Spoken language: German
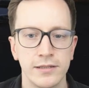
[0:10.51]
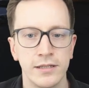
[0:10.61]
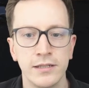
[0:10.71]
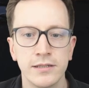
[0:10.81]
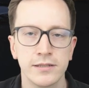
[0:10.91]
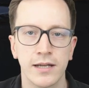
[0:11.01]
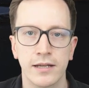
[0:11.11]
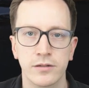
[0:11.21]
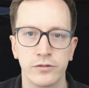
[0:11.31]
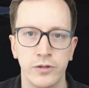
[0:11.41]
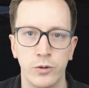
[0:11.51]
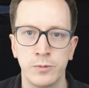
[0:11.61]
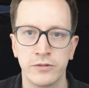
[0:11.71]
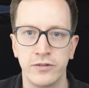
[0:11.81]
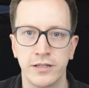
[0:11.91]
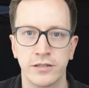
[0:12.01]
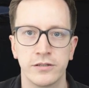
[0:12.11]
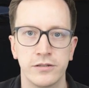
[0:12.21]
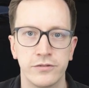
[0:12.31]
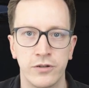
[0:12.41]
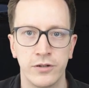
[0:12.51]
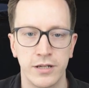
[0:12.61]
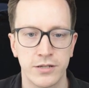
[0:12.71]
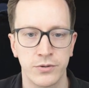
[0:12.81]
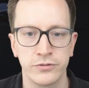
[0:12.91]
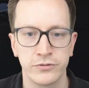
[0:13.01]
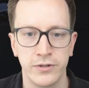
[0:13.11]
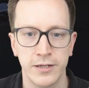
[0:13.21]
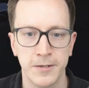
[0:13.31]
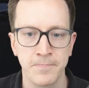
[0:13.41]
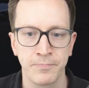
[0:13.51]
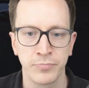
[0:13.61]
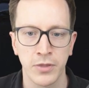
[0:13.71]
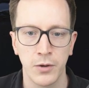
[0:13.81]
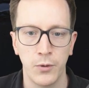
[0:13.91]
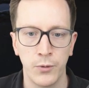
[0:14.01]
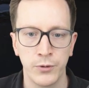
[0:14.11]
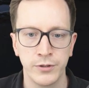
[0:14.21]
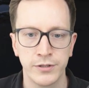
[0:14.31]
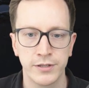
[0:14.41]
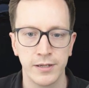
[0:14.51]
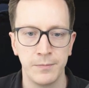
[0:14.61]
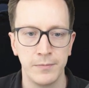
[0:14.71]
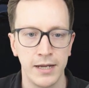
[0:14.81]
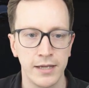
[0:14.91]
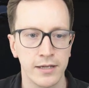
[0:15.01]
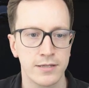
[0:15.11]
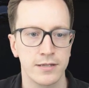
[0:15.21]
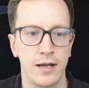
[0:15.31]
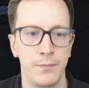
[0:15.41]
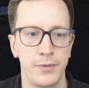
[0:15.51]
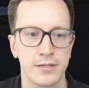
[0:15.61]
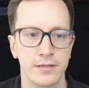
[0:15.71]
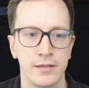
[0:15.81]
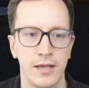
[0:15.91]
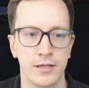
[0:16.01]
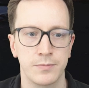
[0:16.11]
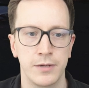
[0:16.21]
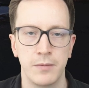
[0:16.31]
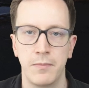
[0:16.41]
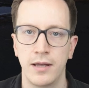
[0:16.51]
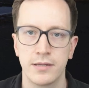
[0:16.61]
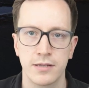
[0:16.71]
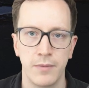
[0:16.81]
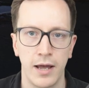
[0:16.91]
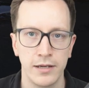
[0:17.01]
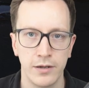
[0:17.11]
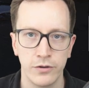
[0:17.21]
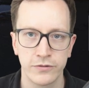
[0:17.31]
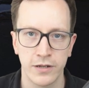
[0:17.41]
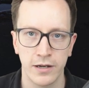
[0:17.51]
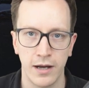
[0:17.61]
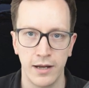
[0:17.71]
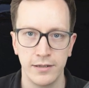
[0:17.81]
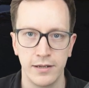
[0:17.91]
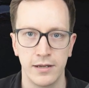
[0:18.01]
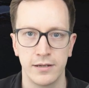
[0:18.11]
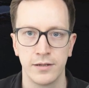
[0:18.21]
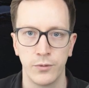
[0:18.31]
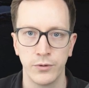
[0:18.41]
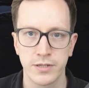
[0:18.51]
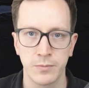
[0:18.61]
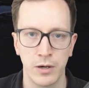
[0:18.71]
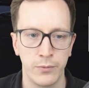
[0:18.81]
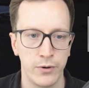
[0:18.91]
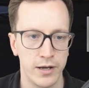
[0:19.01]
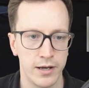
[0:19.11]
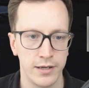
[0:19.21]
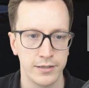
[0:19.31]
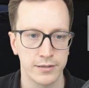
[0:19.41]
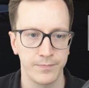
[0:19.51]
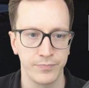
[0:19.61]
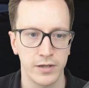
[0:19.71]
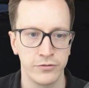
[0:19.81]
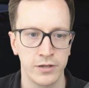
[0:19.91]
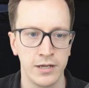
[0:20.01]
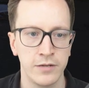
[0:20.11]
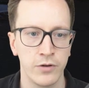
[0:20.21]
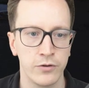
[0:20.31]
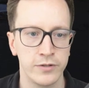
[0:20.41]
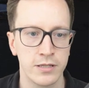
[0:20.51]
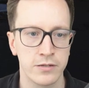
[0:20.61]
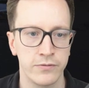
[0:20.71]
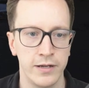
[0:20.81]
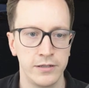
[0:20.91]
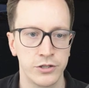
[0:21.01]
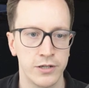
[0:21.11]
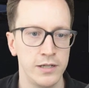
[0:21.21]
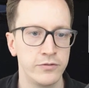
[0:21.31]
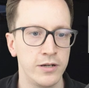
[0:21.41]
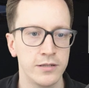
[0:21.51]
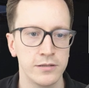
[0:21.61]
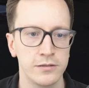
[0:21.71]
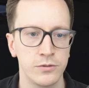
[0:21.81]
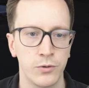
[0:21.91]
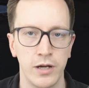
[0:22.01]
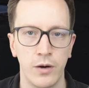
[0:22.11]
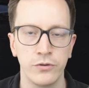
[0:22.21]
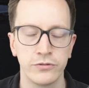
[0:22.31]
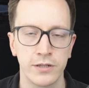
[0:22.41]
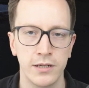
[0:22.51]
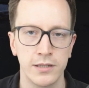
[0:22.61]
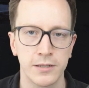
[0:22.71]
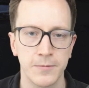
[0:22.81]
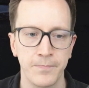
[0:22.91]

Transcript: hier direkt auf der Oberfläche von der Software und ähm, legen jetzt am besten erstmal gemeinsam einen Auftrag an, der uns im Labor erreicht. Dafür klicken wir auf die zweite Schaltfläche, neuer Auftrag.